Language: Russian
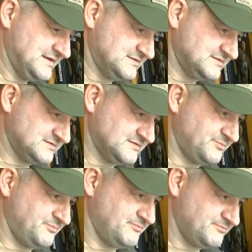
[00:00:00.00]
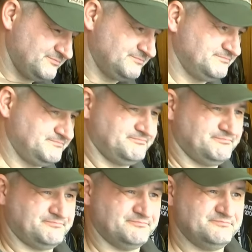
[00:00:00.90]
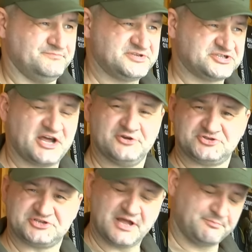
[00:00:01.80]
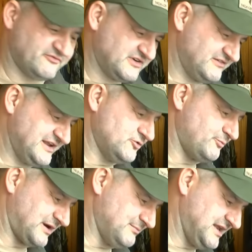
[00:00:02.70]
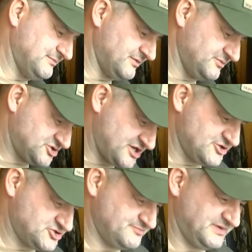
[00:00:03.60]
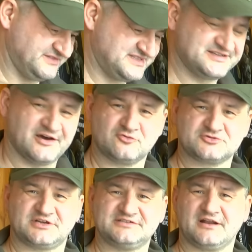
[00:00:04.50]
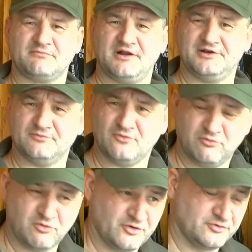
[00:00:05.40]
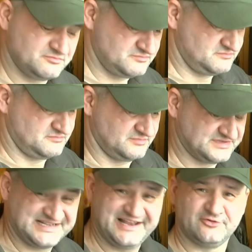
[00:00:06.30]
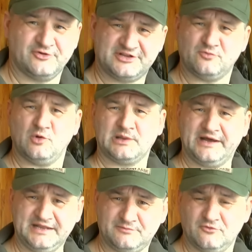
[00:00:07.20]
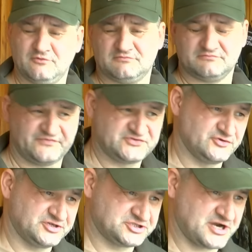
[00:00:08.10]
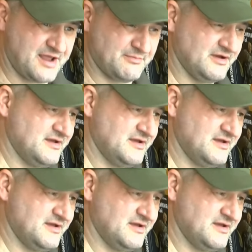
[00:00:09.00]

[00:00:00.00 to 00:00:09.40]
э, мешающей, да, по выявлению проблемы, мешающей привести оружие к нормальному бою, следуя этому алгоритму, все решаемо.